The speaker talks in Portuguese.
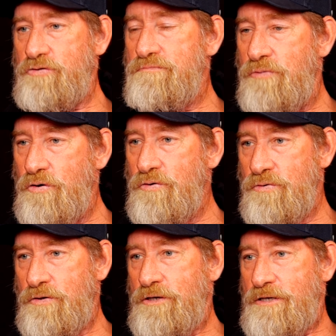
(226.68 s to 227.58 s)
do
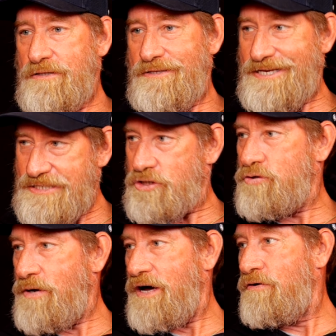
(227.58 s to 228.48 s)
bolo desse
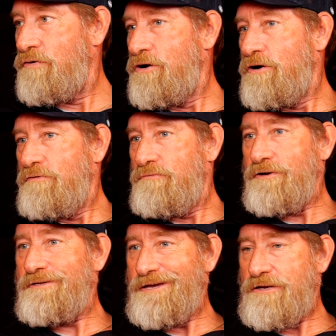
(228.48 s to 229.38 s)
Suel
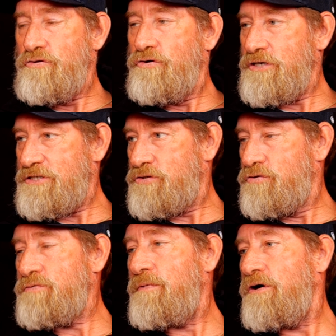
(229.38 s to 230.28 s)
foi ter dois
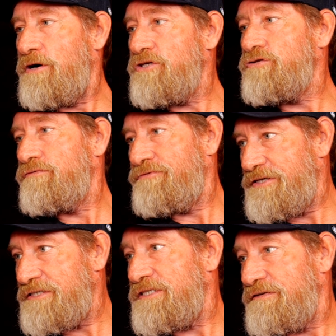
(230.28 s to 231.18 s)
dos maiores
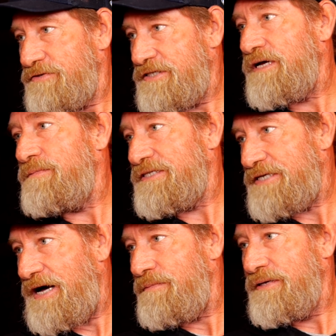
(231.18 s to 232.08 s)
surfistas, que você também
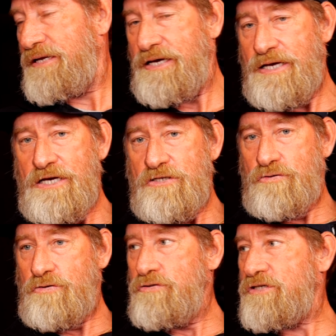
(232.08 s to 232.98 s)
sabe, né?
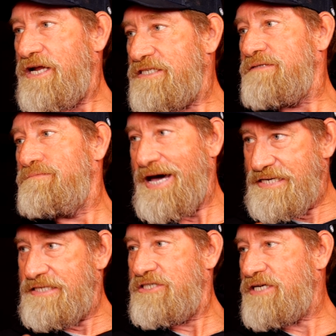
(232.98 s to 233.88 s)
São dois dos caras
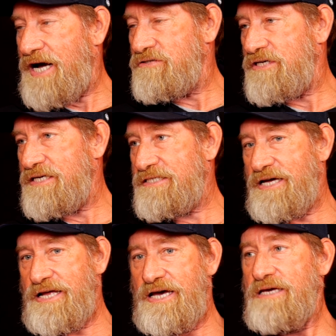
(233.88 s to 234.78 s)
mais dedicados a
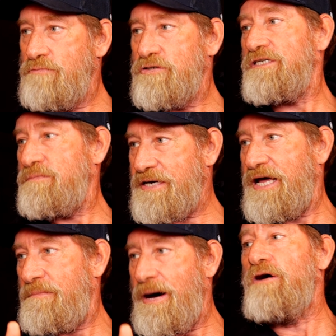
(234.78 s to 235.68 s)
Nazaré, em busca de
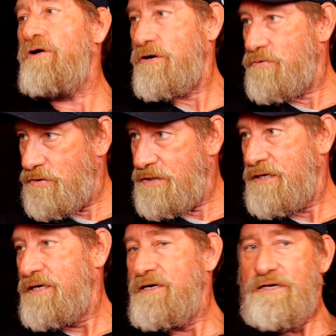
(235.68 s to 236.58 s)
pegar a maior
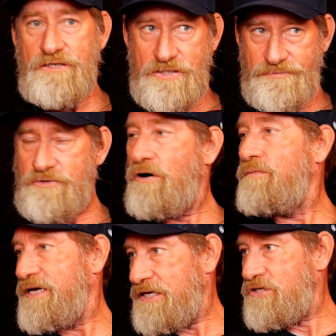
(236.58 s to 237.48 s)
onda,
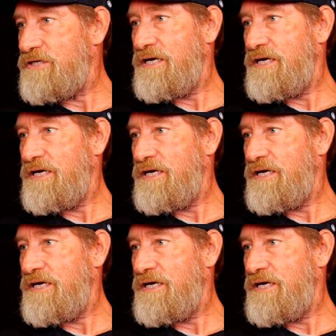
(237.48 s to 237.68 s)
individualmente,